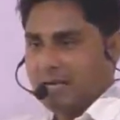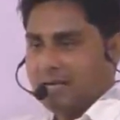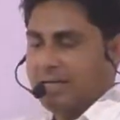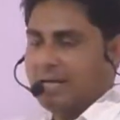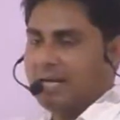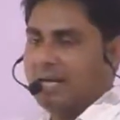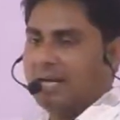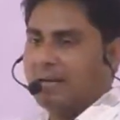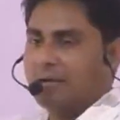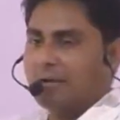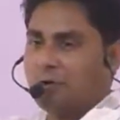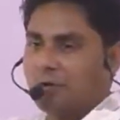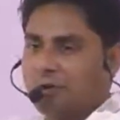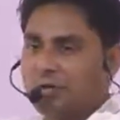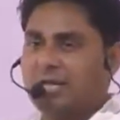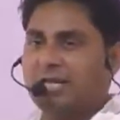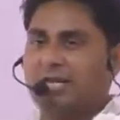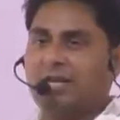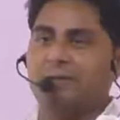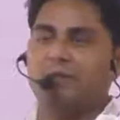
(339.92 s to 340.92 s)
ये कुछ
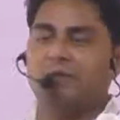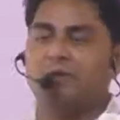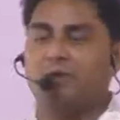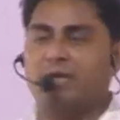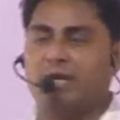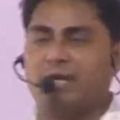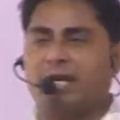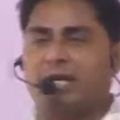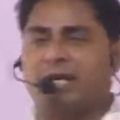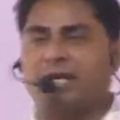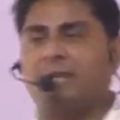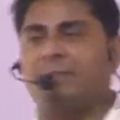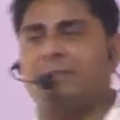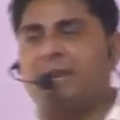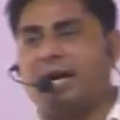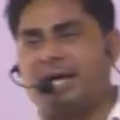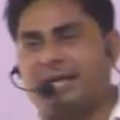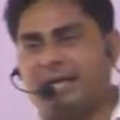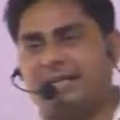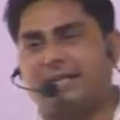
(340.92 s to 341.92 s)
नियम जो होते हैं ना ये
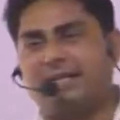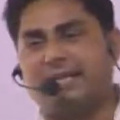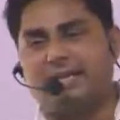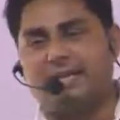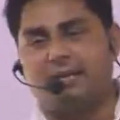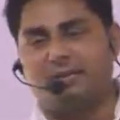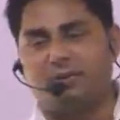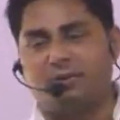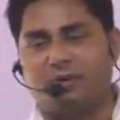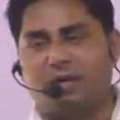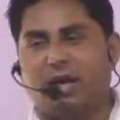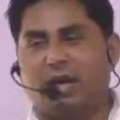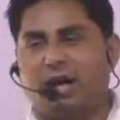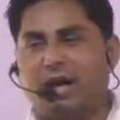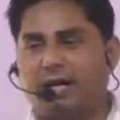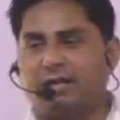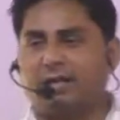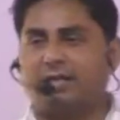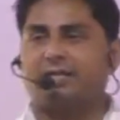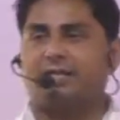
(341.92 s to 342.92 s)
प्राकृतिक नियम होते हैं
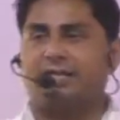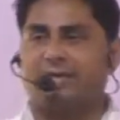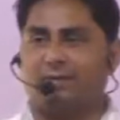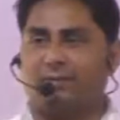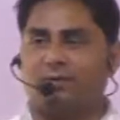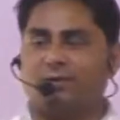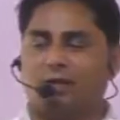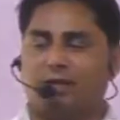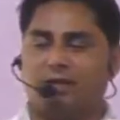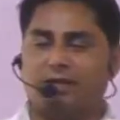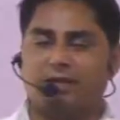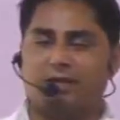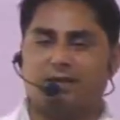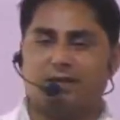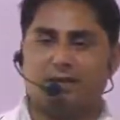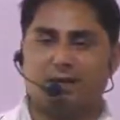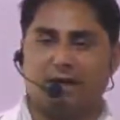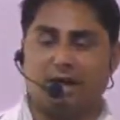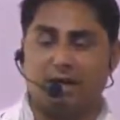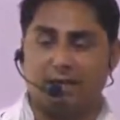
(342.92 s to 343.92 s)
आदर्श नियम होते हैं
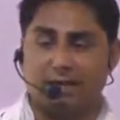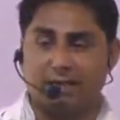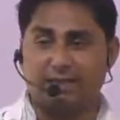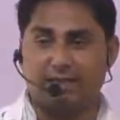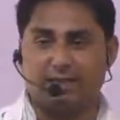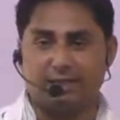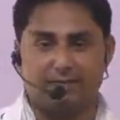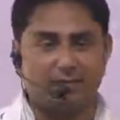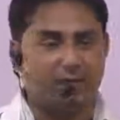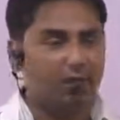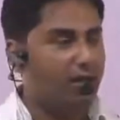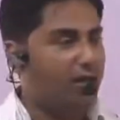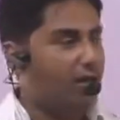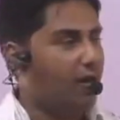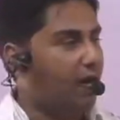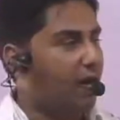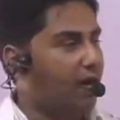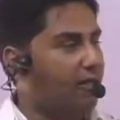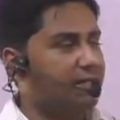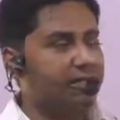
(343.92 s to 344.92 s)
आदर्श नियम
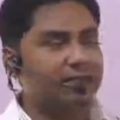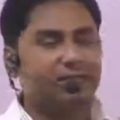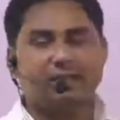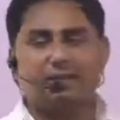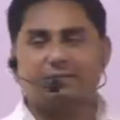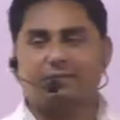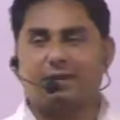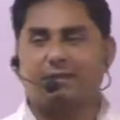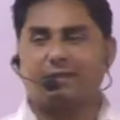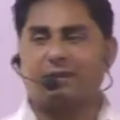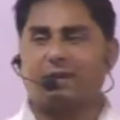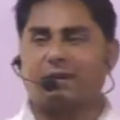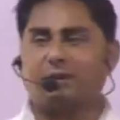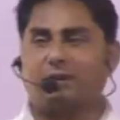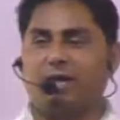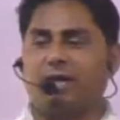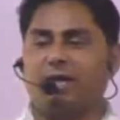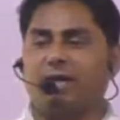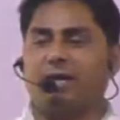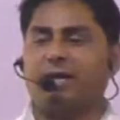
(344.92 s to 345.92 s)
आदर्श नियम का मतलब
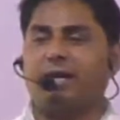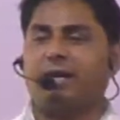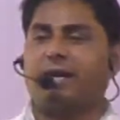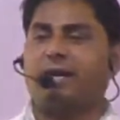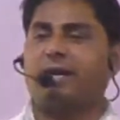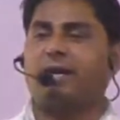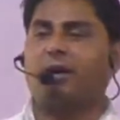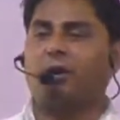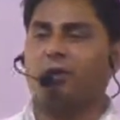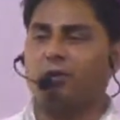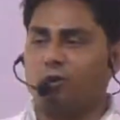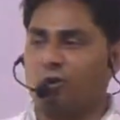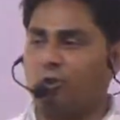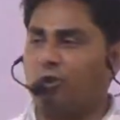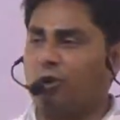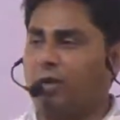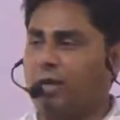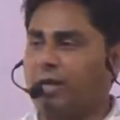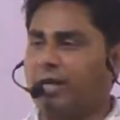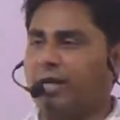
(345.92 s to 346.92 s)
होता है कि इनका कोई
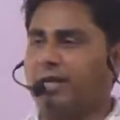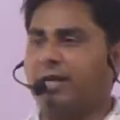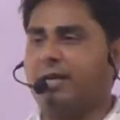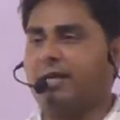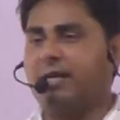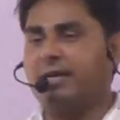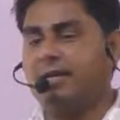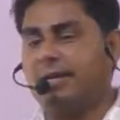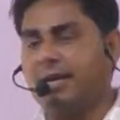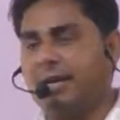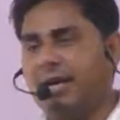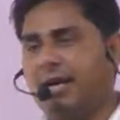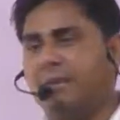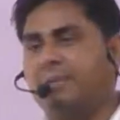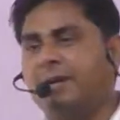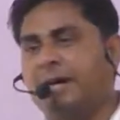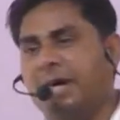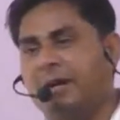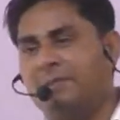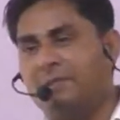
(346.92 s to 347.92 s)
तोड़ नहीं है ये
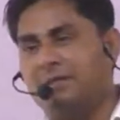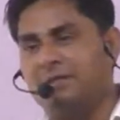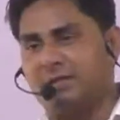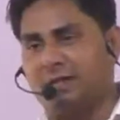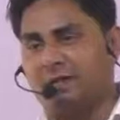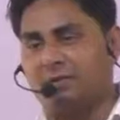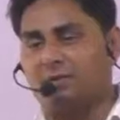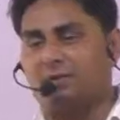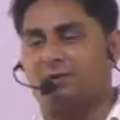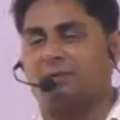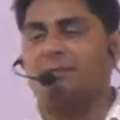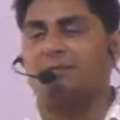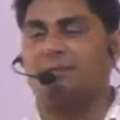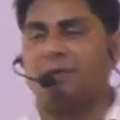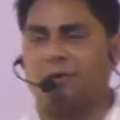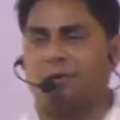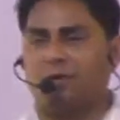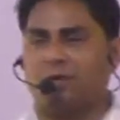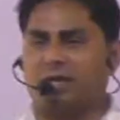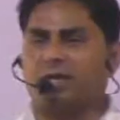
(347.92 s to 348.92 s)
अपने आप में सर्वगुण
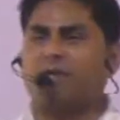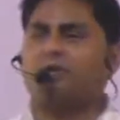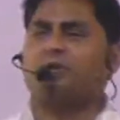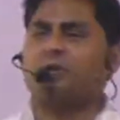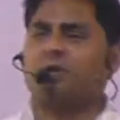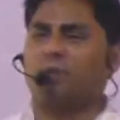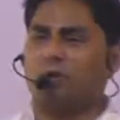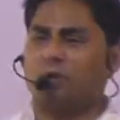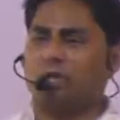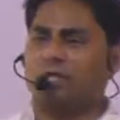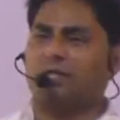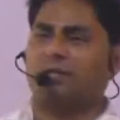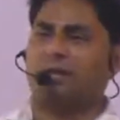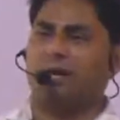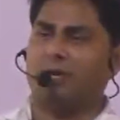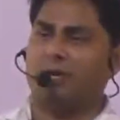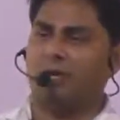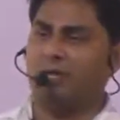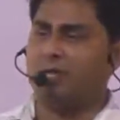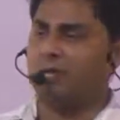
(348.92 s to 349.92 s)
संपन्न होते हैं छोटी मोटी
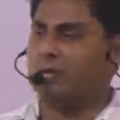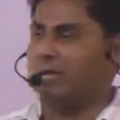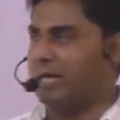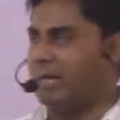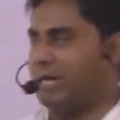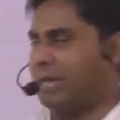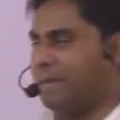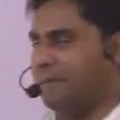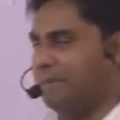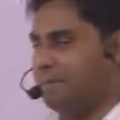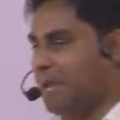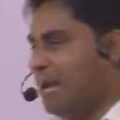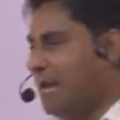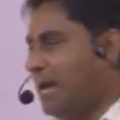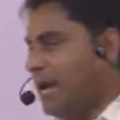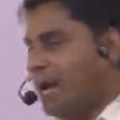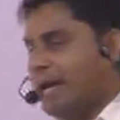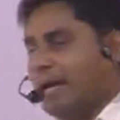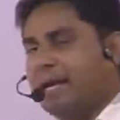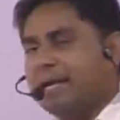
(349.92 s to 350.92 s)
सीमाएं होती है वो ठीक है
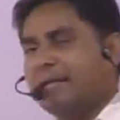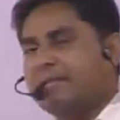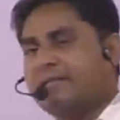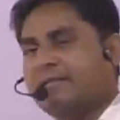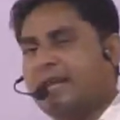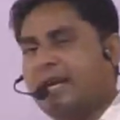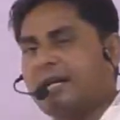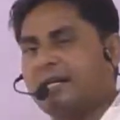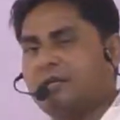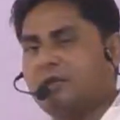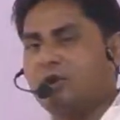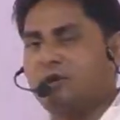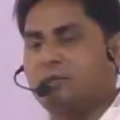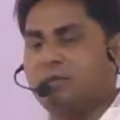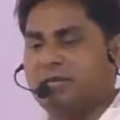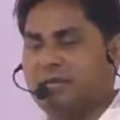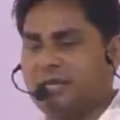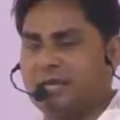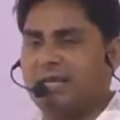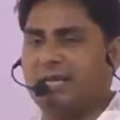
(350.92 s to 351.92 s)
लेकिन जो
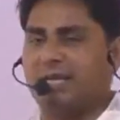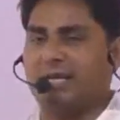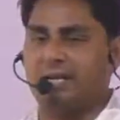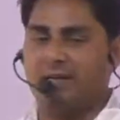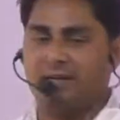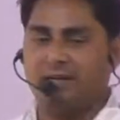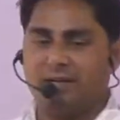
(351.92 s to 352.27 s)
भी चीज है